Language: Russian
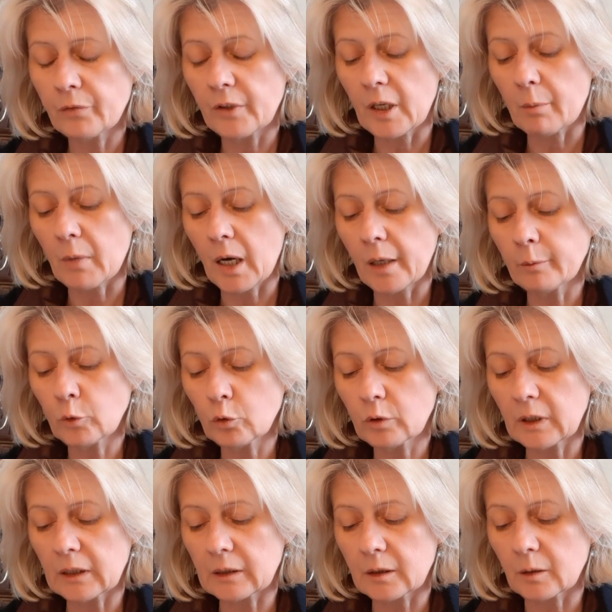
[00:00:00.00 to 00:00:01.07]
внимай
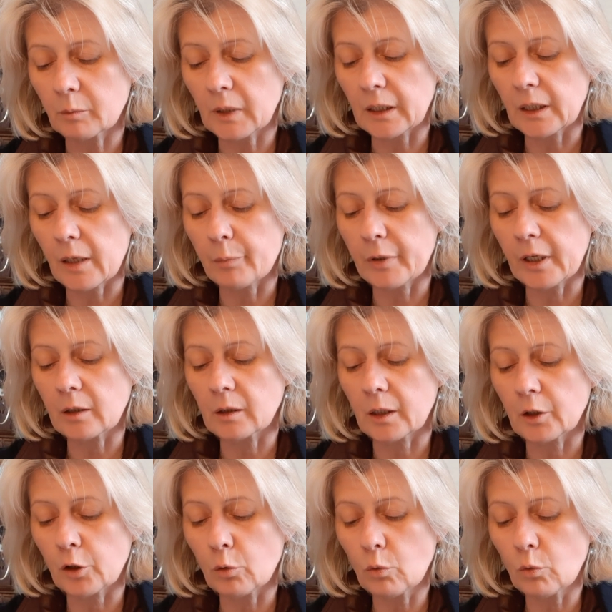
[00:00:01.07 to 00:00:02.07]
мудрости моей, преклони